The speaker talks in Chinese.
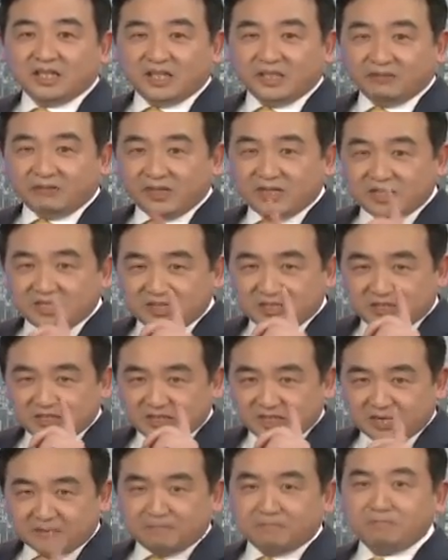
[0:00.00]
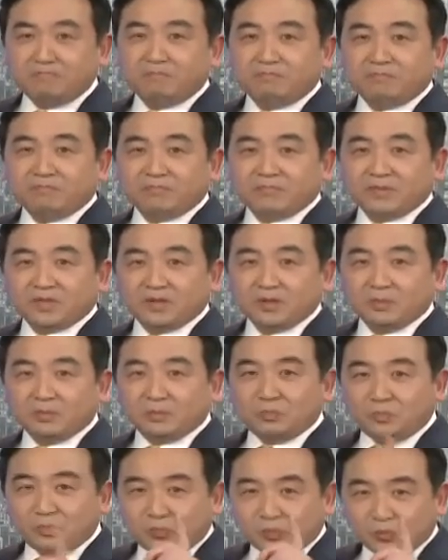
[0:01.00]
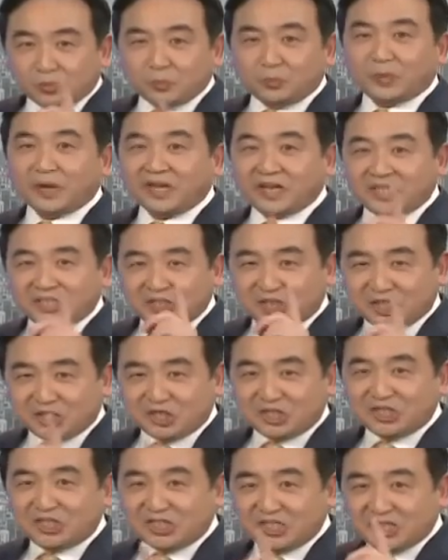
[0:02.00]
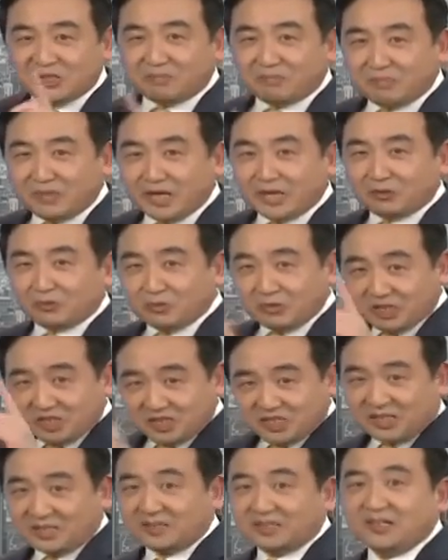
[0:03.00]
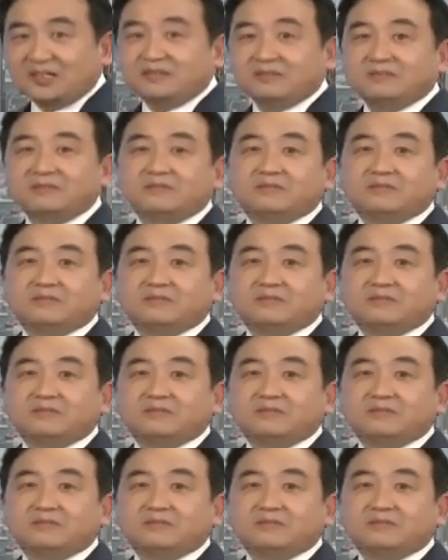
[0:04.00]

因为人不配直接面对神的，